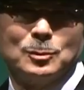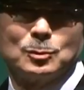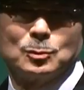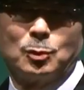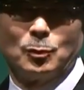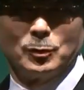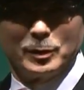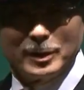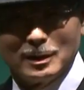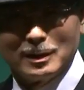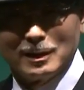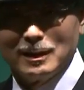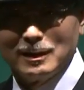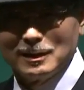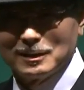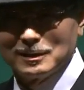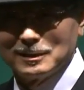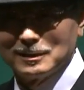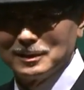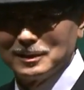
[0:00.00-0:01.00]
Justru
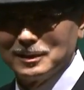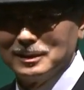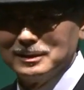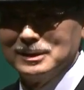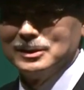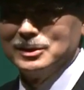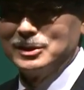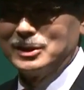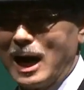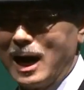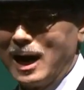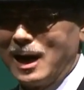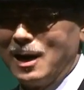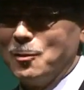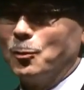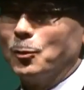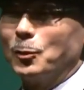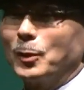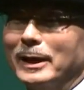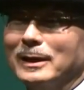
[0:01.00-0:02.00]
sebaliknya,
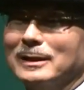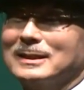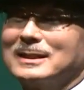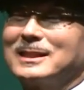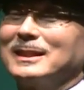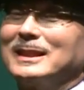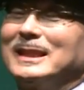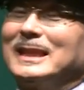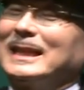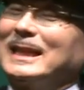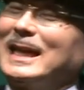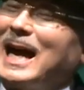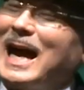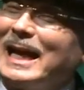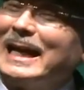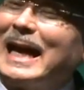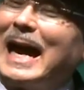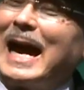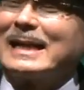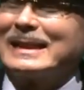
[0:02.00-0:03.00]
wah tahun ini aku
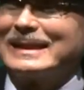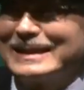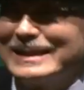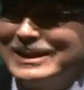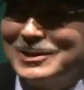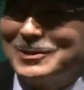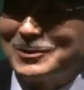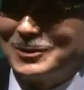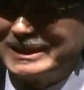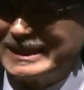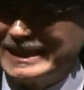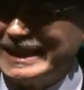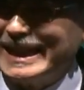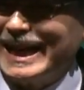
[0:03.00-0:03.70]
belum mendapat surat